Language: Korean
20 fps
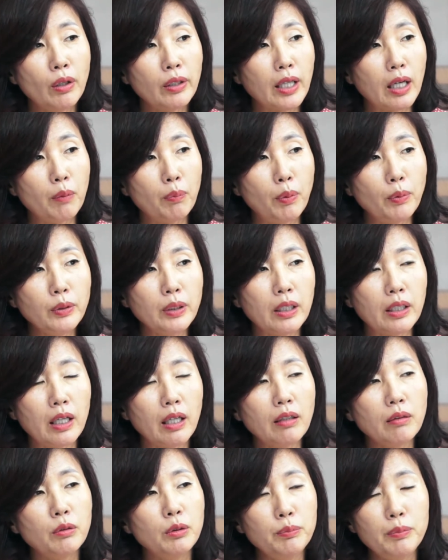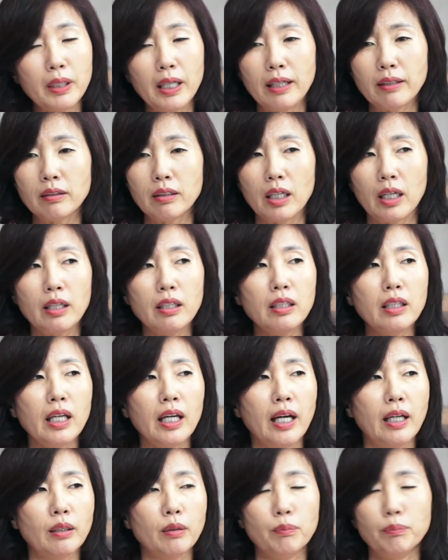내가 보니까 의미가 있더라 이렇게
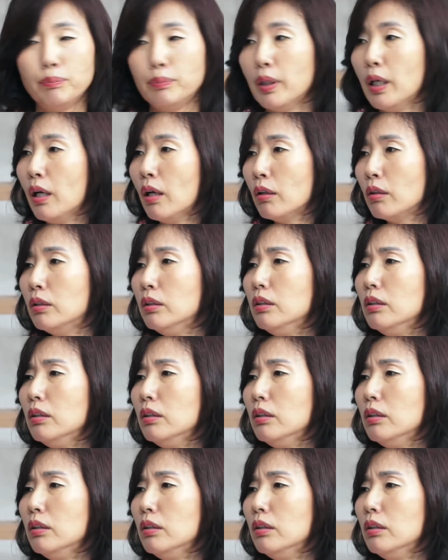의미가 하는 있었어요, 저는.